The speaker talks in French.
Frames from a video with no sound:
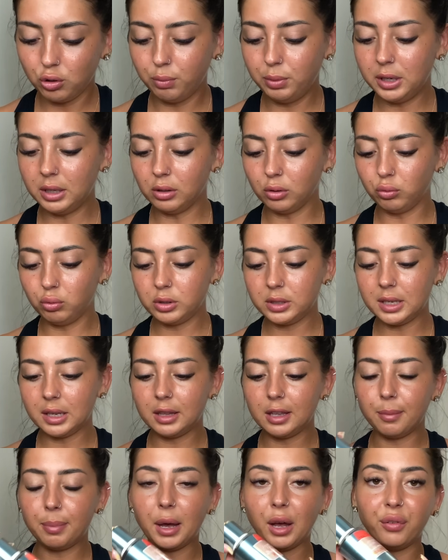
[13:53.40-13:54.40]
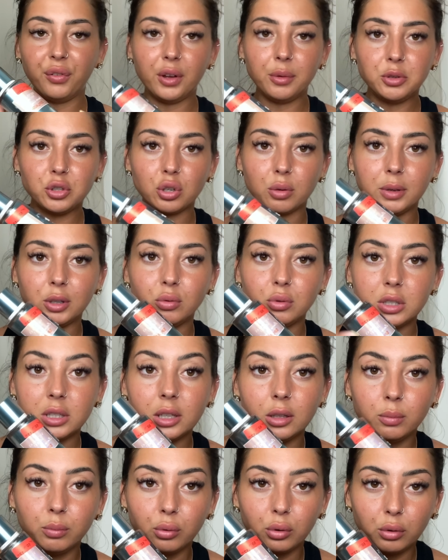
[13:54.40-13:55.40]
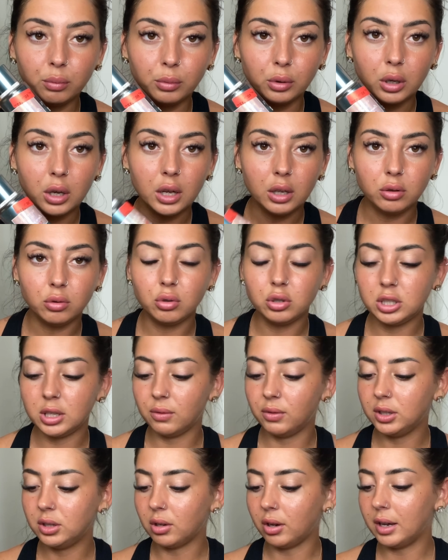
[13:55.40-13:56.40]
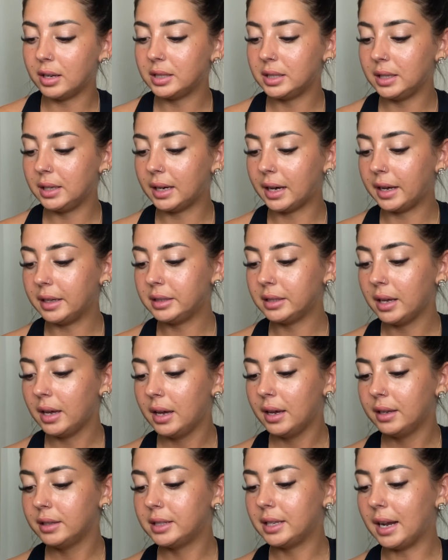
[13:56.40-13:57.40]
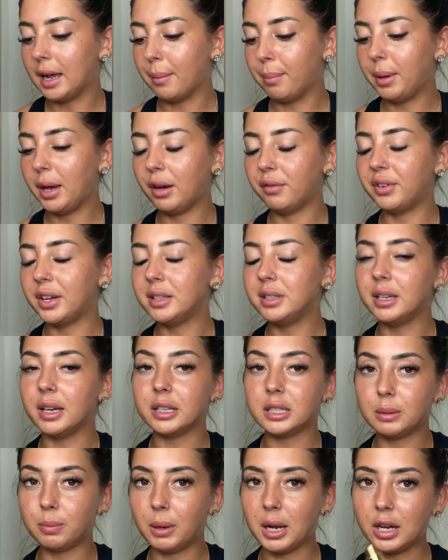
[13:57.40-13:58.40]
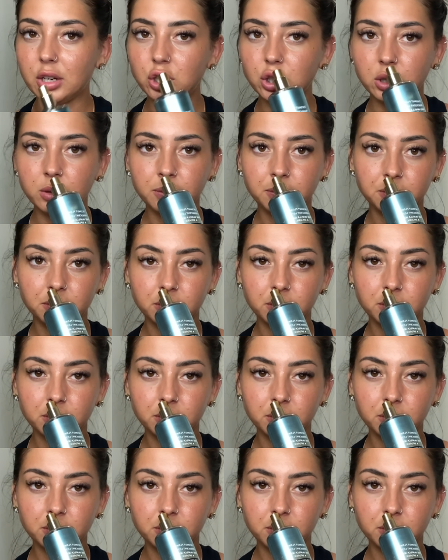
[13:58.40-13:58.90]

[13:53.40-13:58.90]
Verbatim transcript: oublié dans tout ce qui était parfum, mais j'emmène aussi une brume de chez Victoria's Secret. C'est la Bare Vanilla Splash.